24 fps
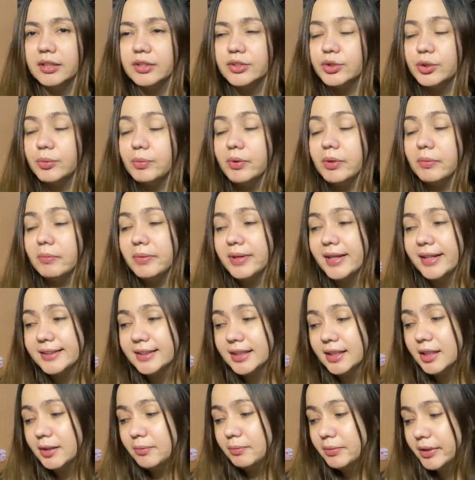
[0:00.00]
Sobrang bigat
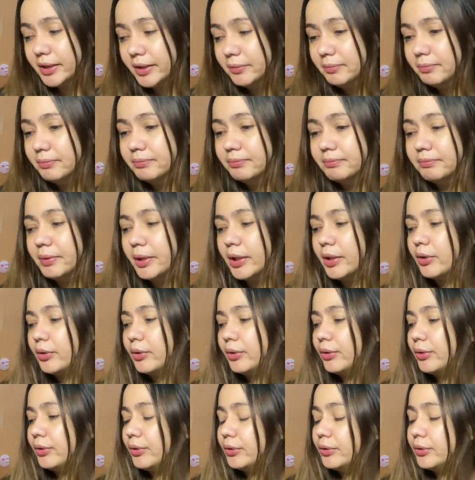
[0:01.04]
sa dibdib.
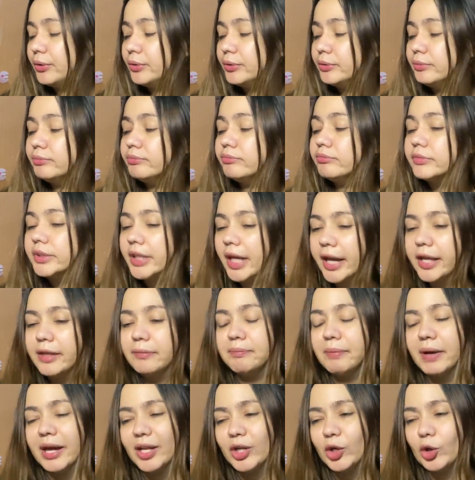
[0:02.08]
Pero kahit
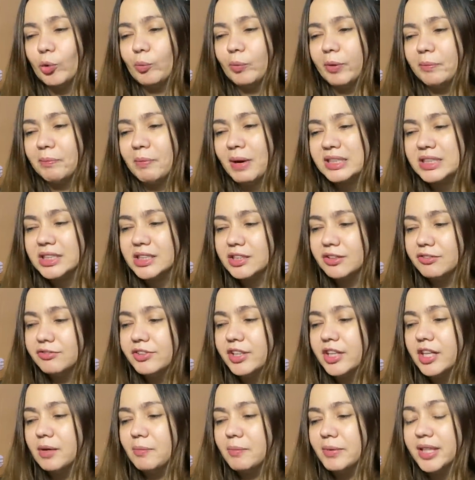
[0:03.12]
paano, may positive
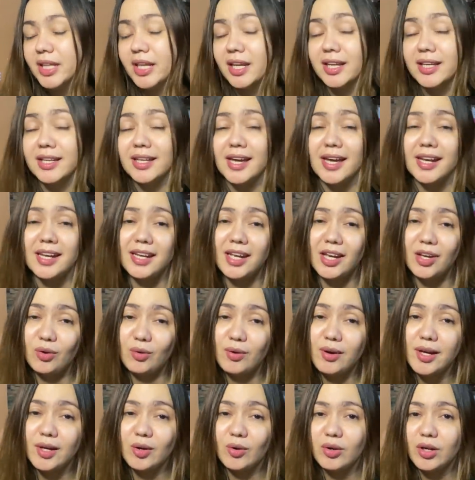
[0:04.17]
din naman na nangyari
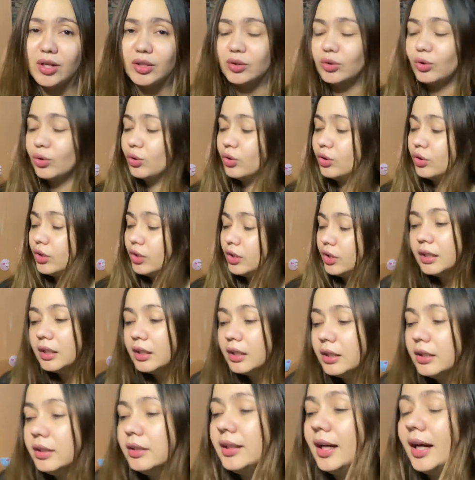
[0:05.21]
ngayong araw na to.
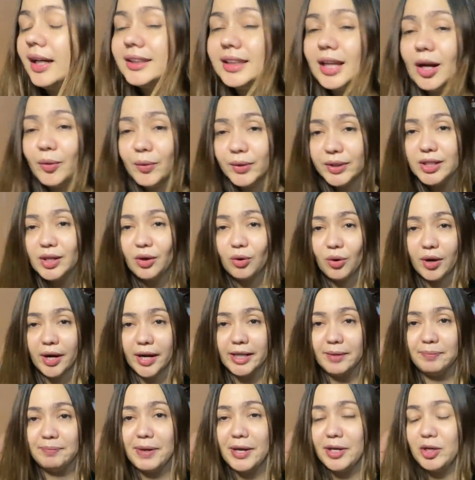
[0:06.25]
Nakatawad ako
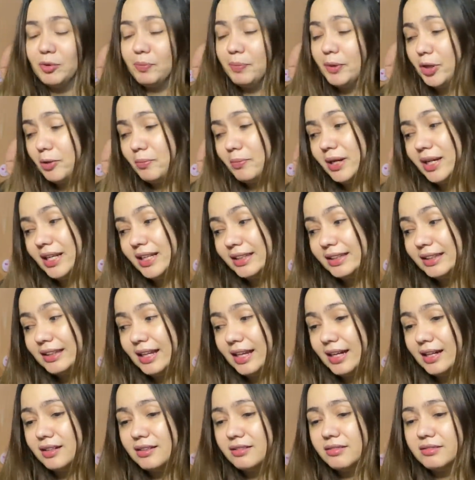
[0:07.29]
kahit paano pero maliit
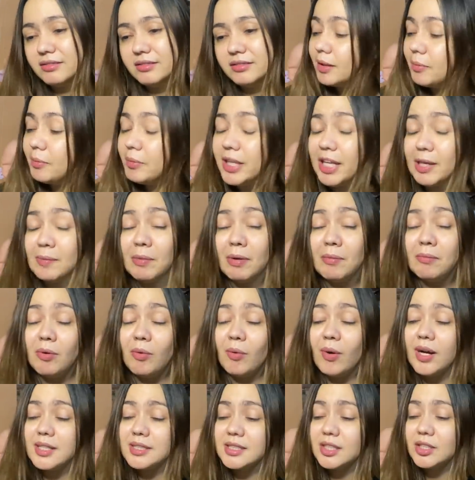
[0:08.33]
lang. Sabi niya
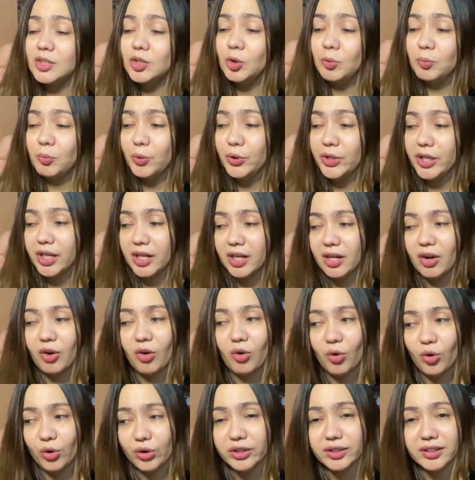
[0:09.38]
babawasan daw po niya ng
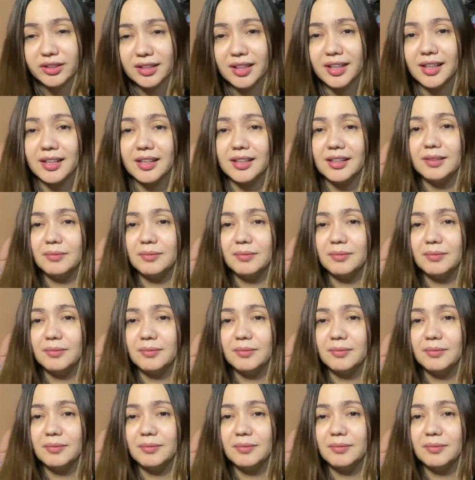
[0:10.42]
konti.